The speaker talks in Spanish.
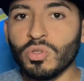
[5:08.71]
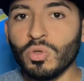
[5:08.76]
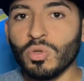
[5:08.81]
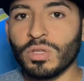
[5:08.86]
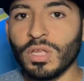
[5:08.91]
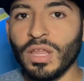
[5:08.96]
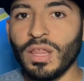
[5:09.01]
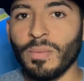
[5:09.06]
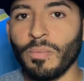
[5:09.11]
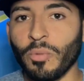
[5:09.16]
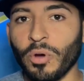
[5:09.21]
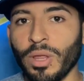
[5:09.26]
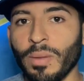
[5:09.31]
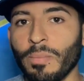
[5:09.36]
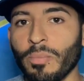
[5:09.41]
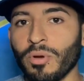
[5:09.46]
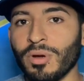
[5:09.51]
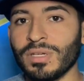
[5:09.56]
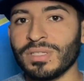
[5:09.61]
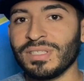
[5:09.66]
de ustedes
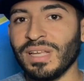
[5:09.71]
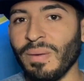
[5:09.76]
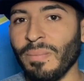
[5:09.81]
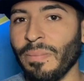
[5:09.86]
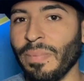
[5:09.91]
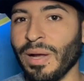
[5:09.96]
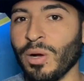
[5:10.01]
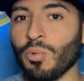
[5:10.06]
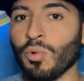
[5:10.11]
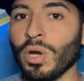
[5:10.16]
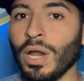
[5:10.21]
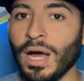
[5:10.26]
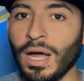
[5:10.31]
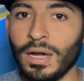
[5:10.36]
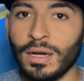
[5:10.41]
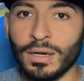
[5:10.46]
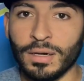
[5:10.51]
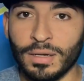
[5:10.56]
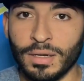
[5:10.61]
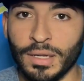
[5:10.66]
pueden ponerse a
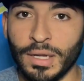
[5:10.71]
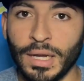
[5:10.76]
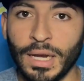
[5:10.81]
especular